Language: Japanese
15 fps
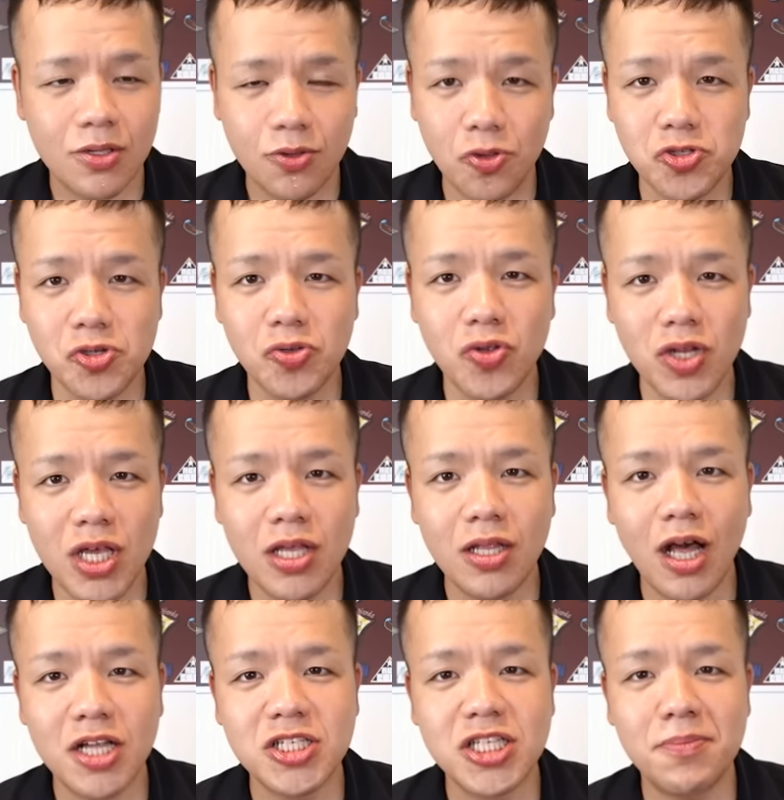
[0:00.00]
後ほどね
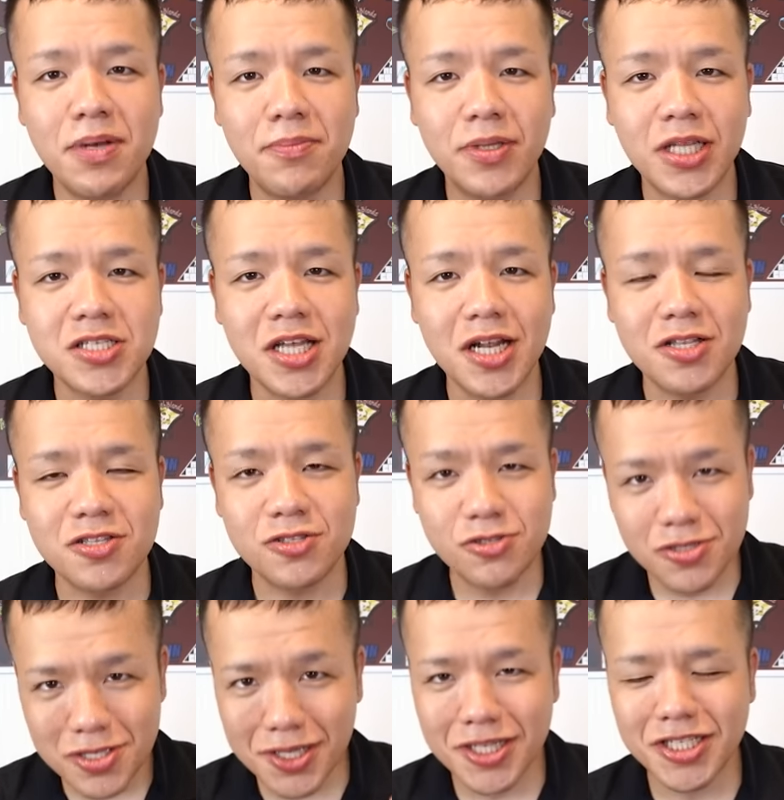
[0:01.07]
味玉またさらに
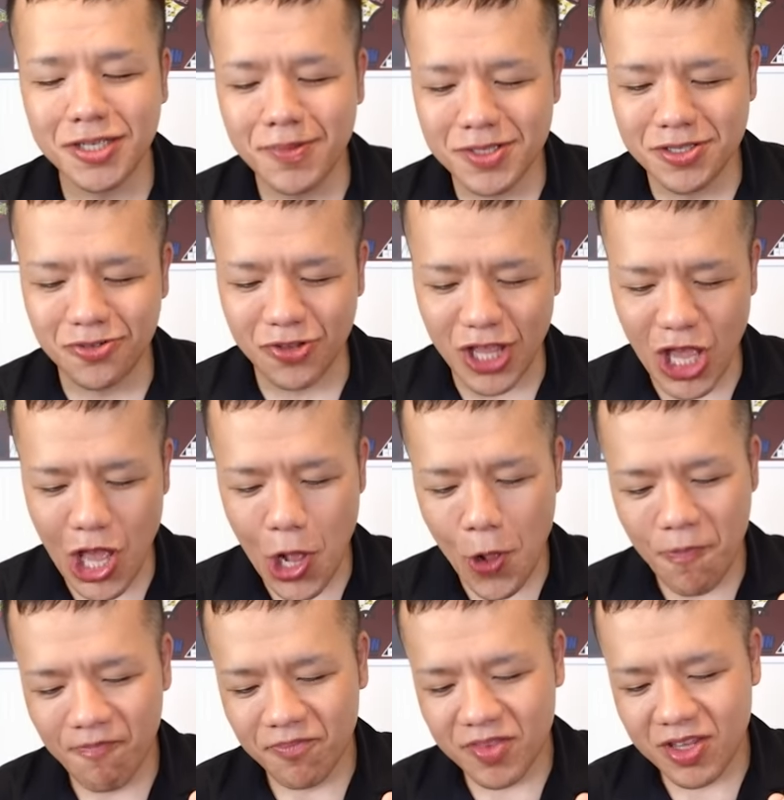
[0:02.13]
追加してますので
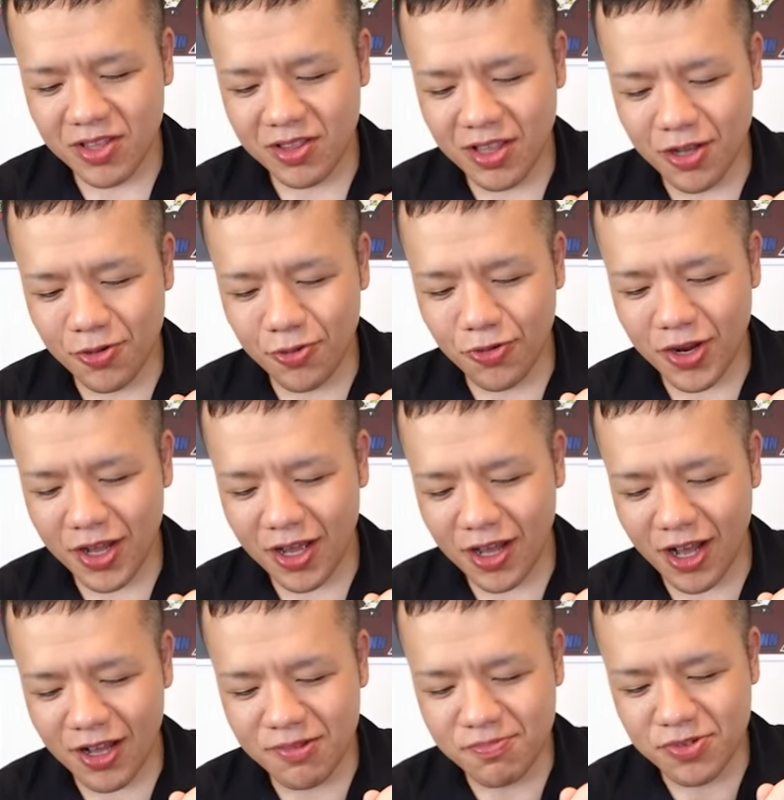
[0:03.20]
一旦これ
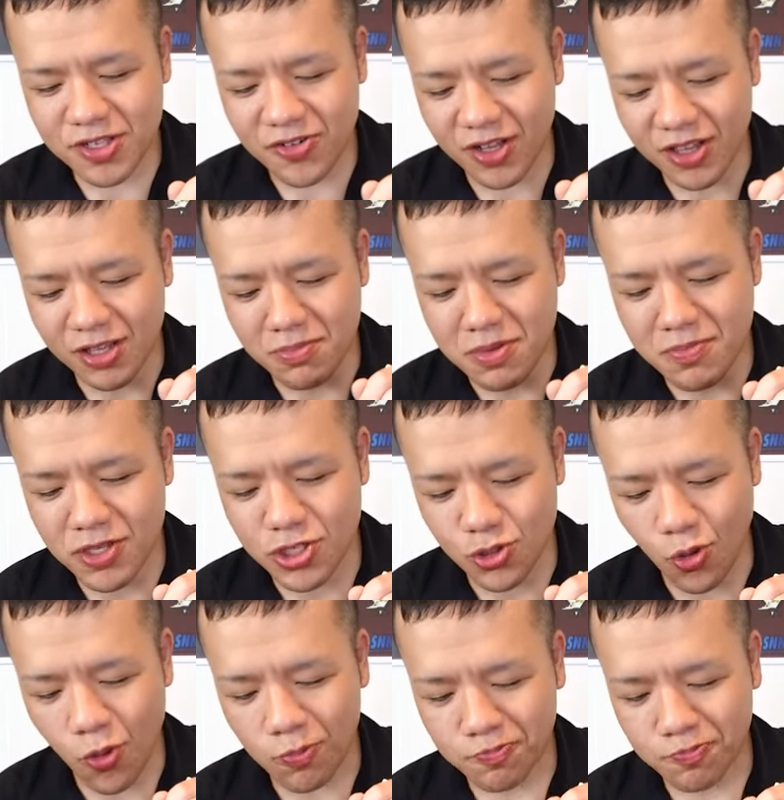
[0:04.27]
半分に割ってみましょう